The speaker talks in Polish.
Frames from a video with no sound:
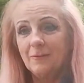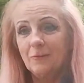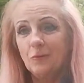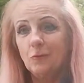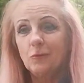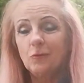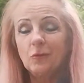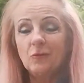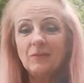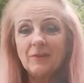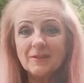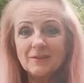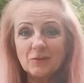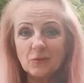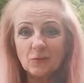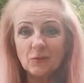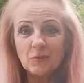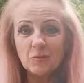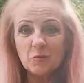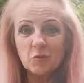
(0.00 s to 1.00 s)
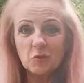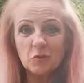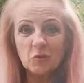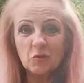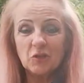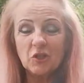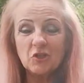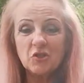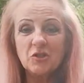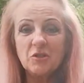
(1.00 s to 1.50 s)
no to wiedz o tym, że
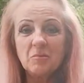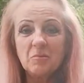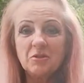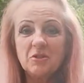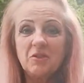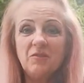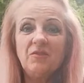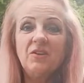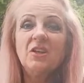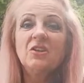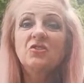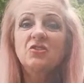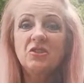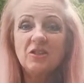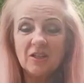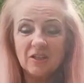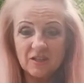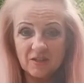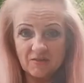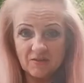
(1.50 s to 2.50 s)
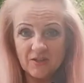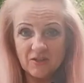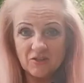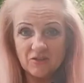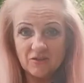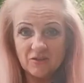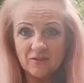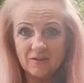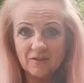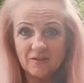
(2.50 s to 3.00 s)
to też nie będzie wiecznie trwać.
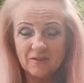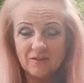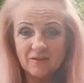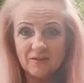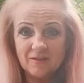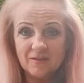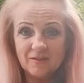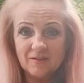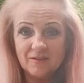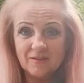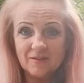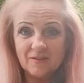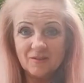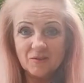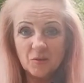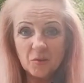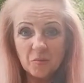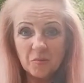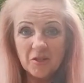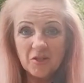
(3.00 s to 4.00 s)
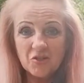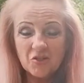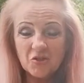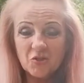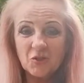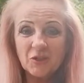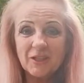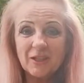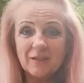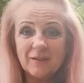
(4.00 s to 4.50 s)
Rozumiesz?
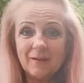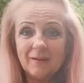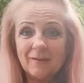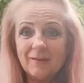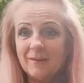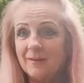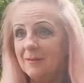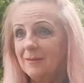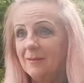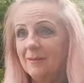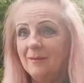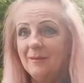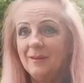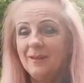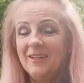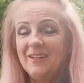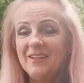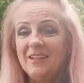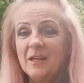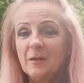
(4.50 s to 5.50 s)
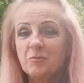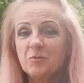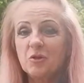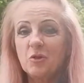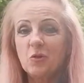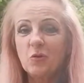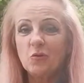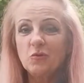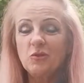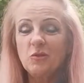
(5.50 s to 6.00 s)
To tak jak, jak
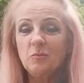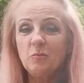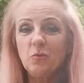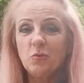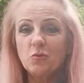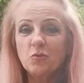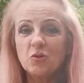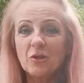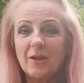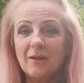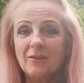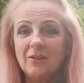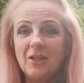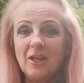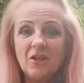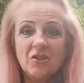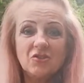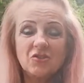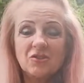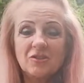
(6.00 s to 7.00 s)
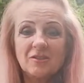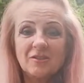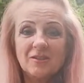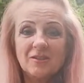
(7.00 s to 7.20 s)
przychodzi burza, deszcz,